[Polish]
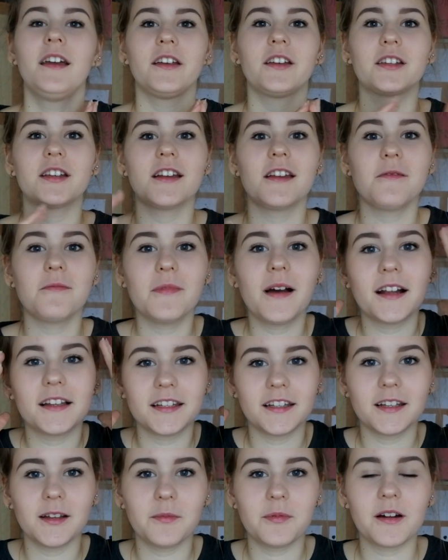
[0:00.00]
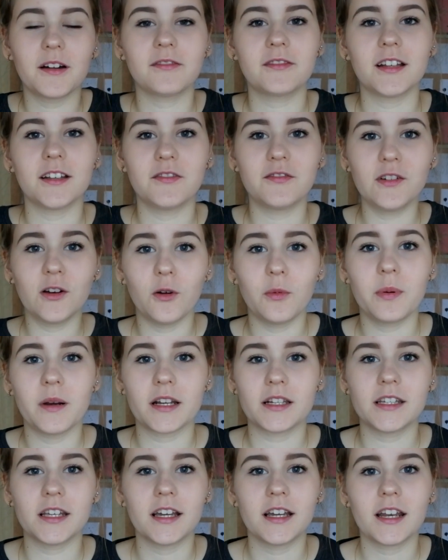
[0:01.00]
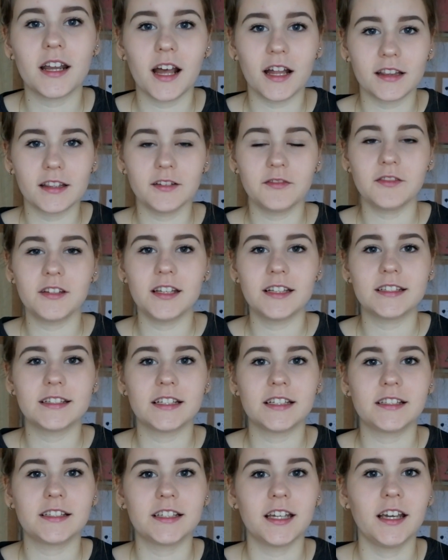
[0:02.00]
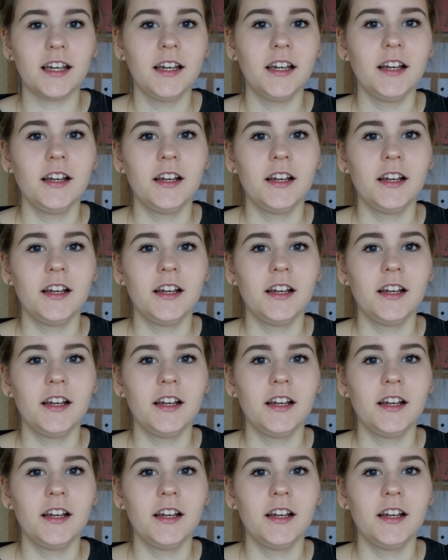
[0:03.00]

Jeżeli macie naprawdę wyobraźnię, kreatywni jesteście,